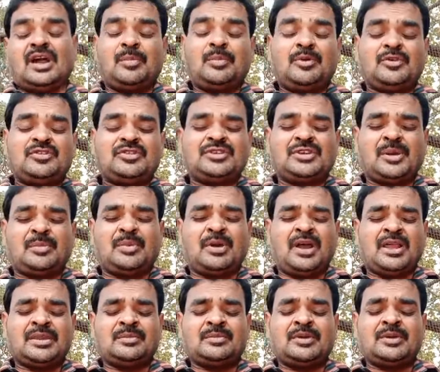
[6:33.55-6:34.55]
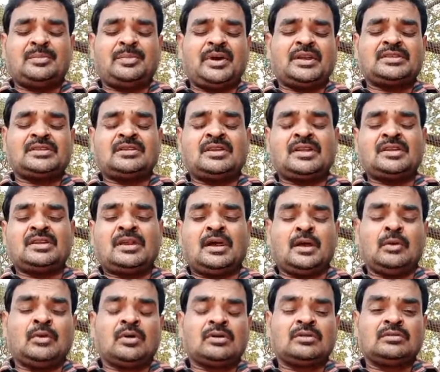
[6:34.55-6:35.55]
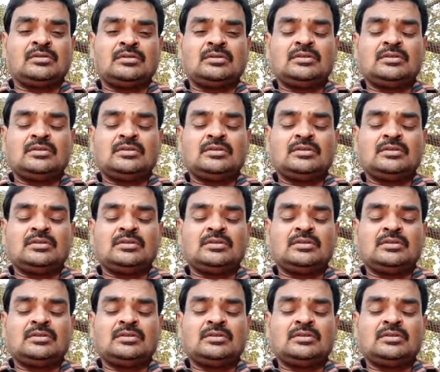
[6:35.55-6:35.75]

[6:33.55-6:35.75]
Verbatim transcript: ஆப்போசிட்டாப்பா அது மாதிரி பார்த்தினா என்ன ஆகும்